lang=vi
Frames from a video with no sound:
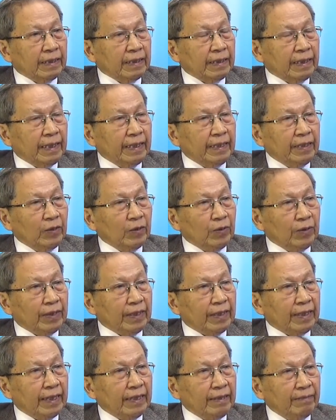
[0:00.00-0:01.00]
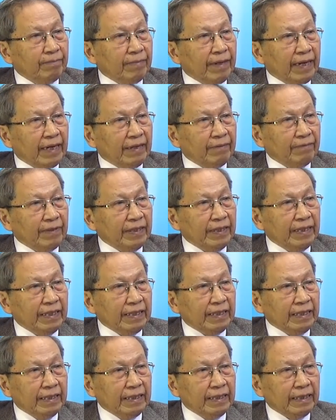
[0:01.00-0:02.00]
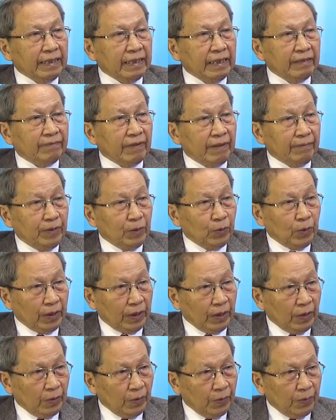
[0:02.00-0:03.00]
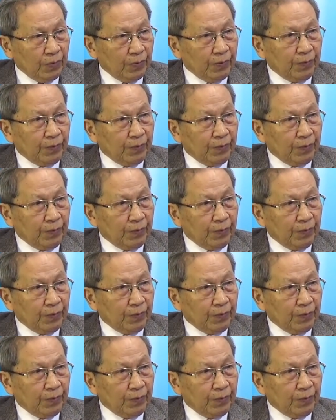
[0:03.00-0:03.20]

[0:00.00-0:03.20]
thay đổi căn bản về địa chính trị trên phạm vi toàn cầu.